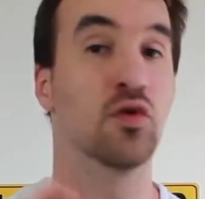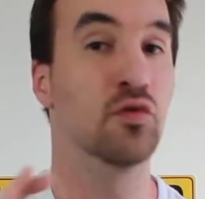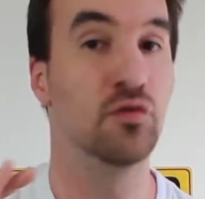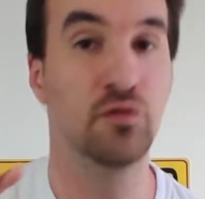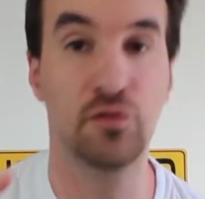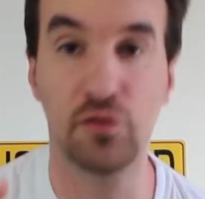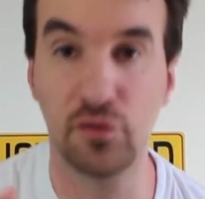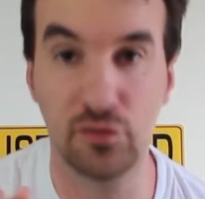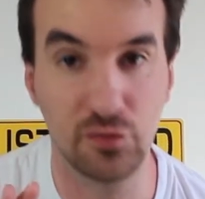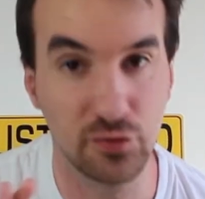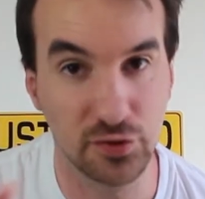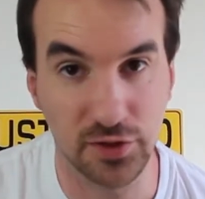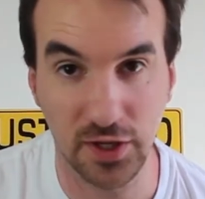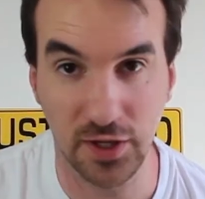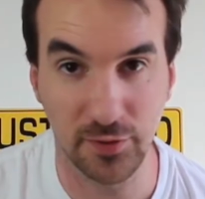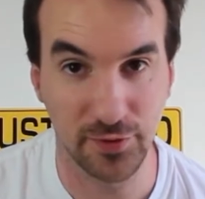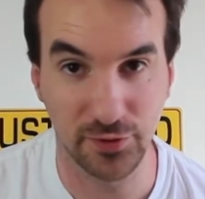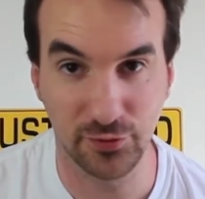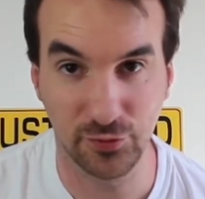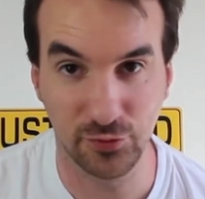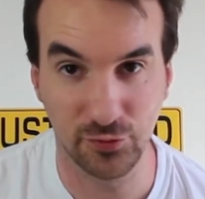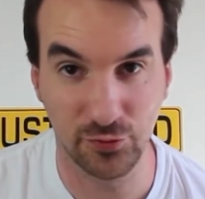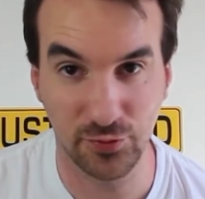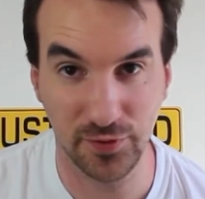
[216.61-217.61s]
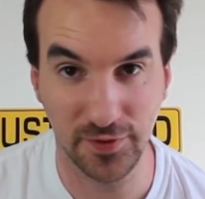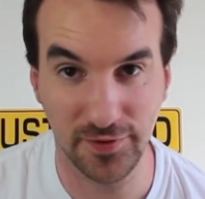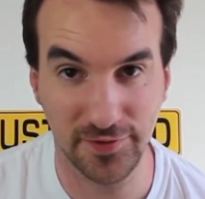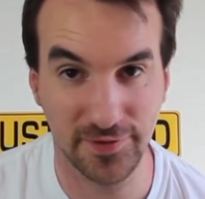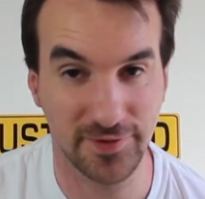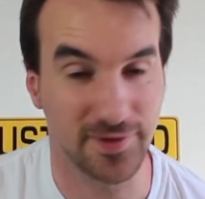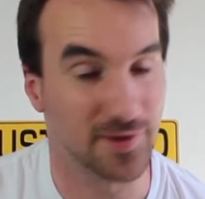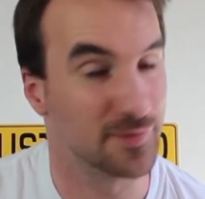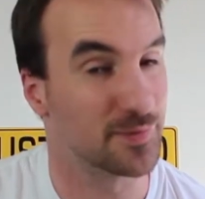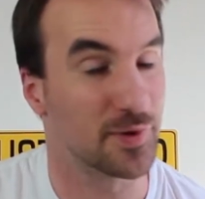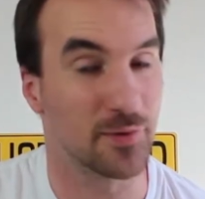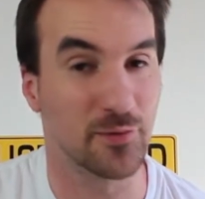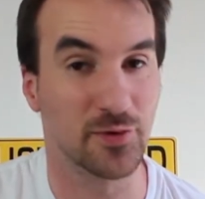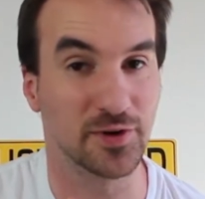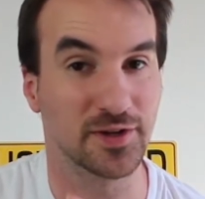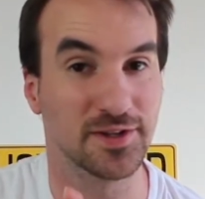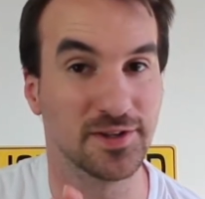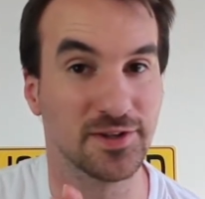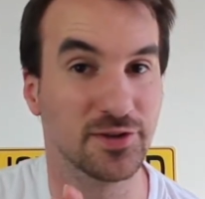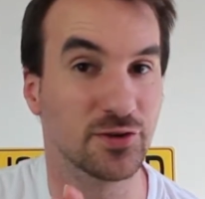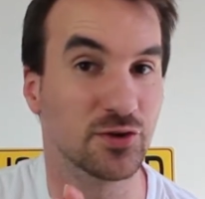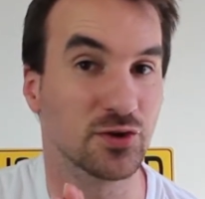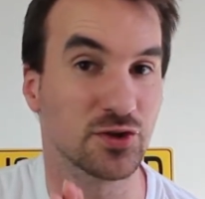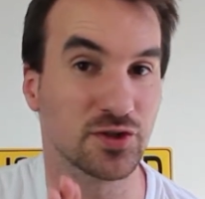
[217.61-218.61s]
Vous vous calmez tout de suite, c'est pas moi qui
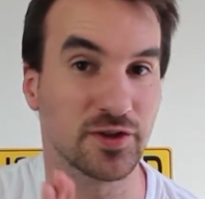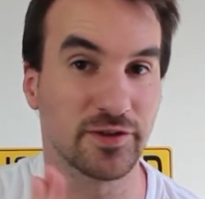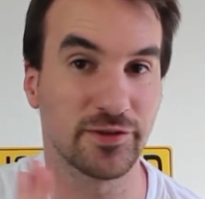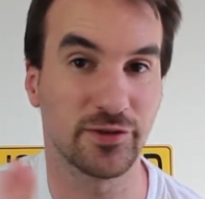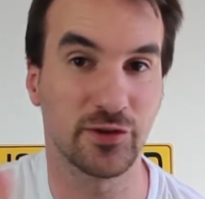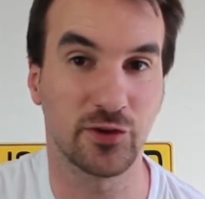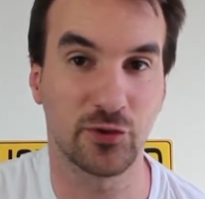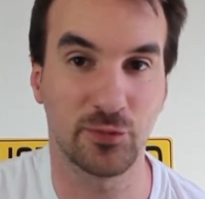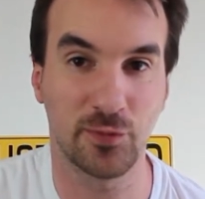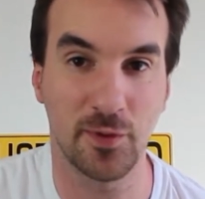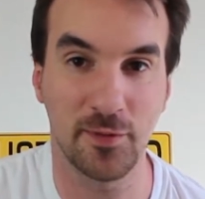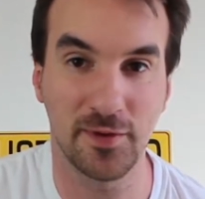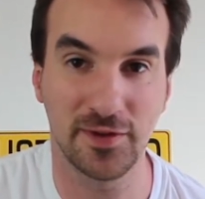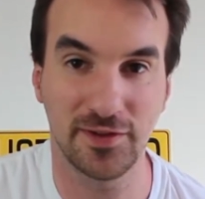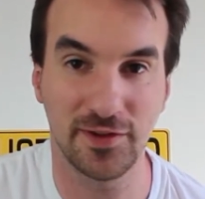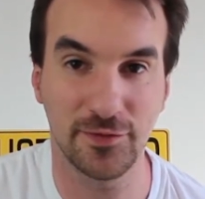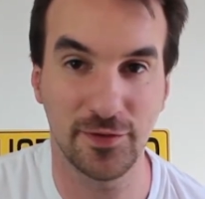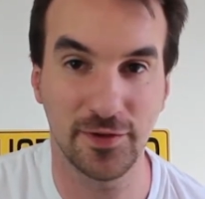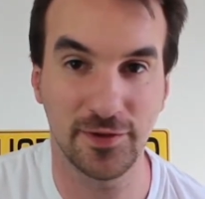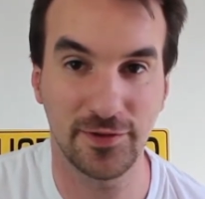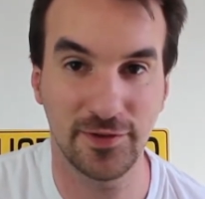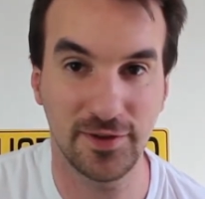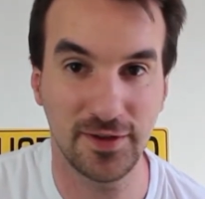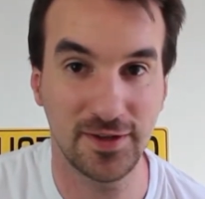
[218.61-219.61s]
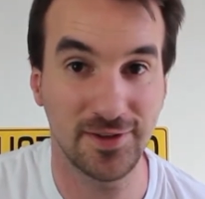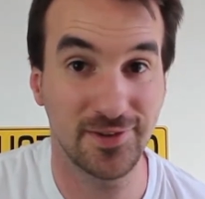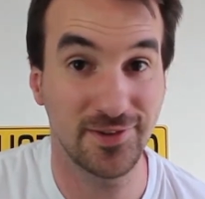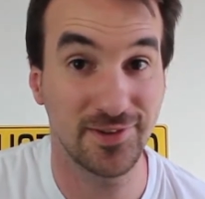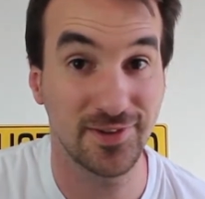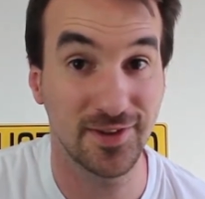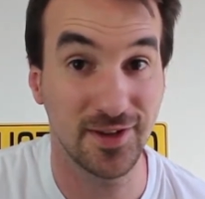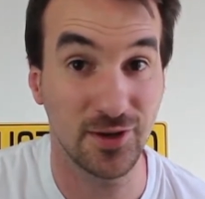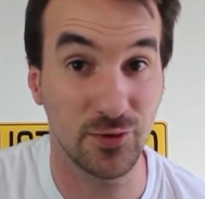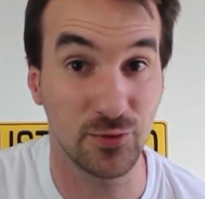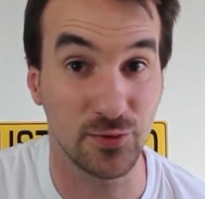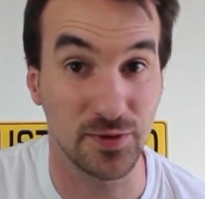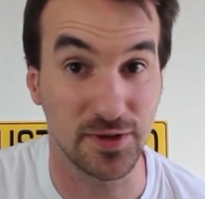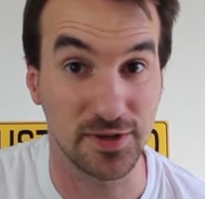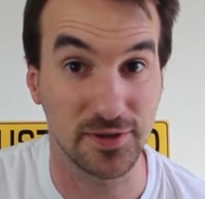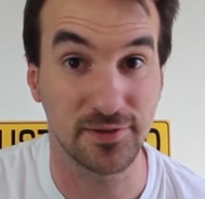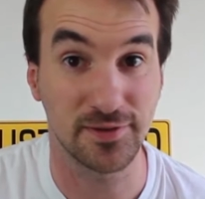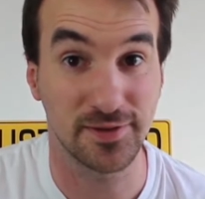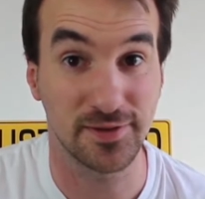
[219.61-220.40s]
dis que Chasseur Spébette c'est facile, c'est lui.